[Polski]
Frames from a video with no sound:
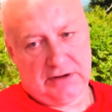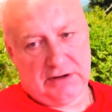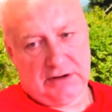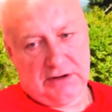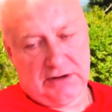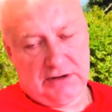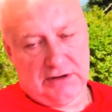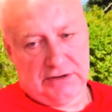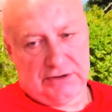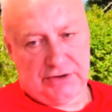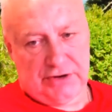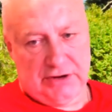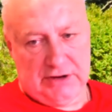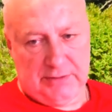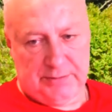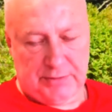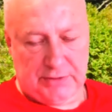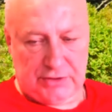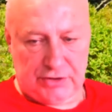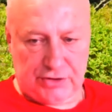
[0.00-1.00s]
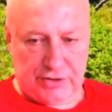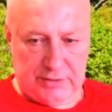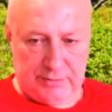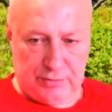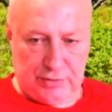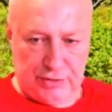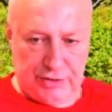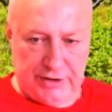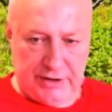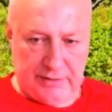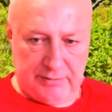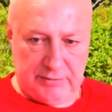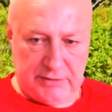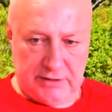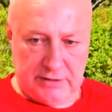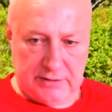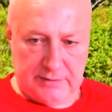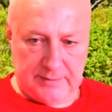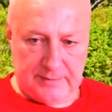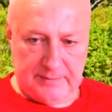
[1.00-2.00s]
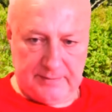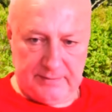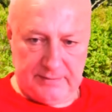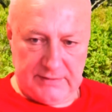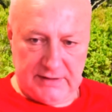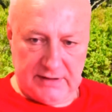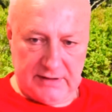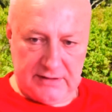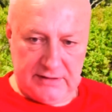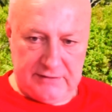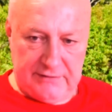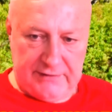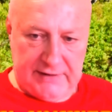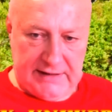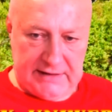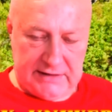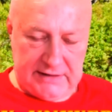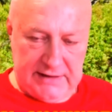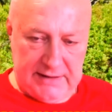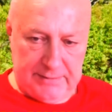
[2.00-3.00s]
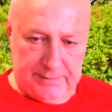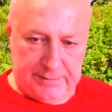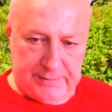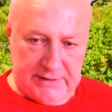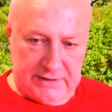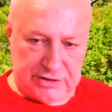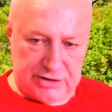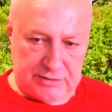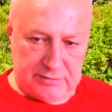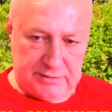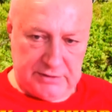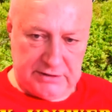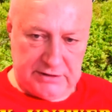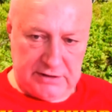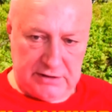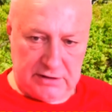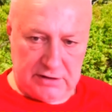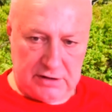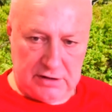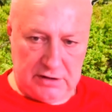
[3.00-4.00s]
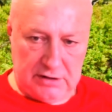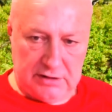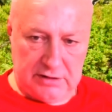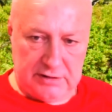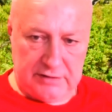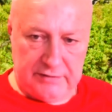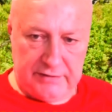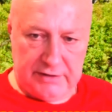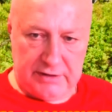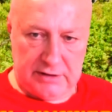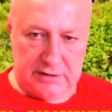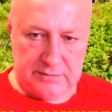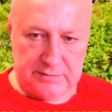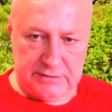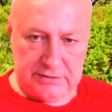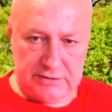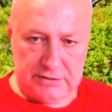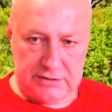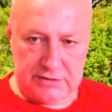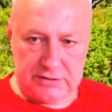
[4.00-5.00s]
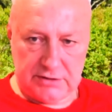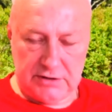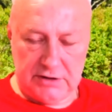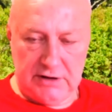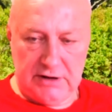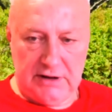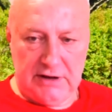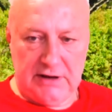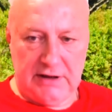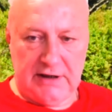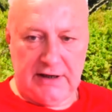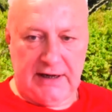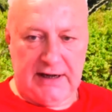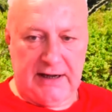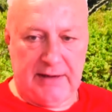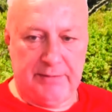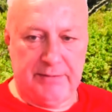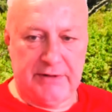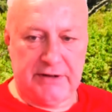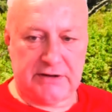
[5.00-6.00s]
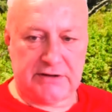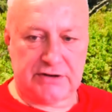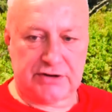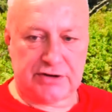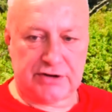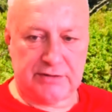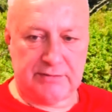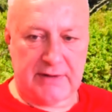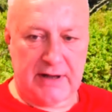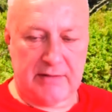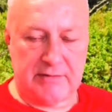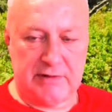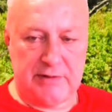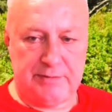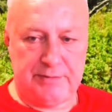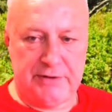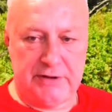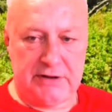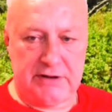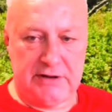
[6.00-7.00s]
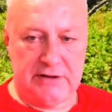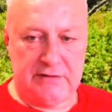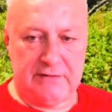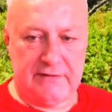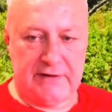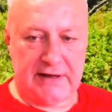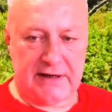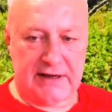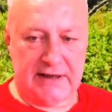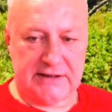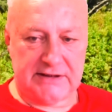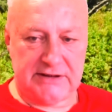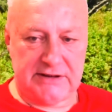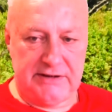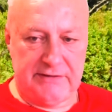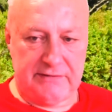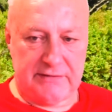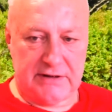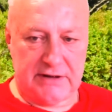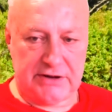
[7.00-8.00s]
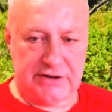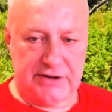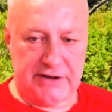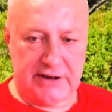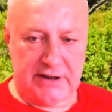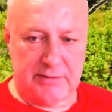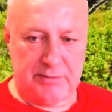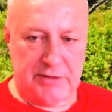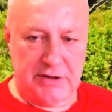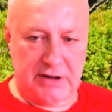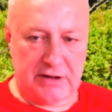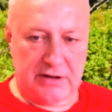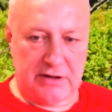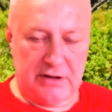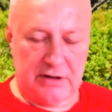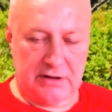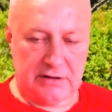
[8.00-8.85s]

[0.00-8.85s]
Czyli potrzebujemy dwa tempa, żeby ten kolor wyrobić. A my trzymamy piki dwa razy i właśnie nam jedno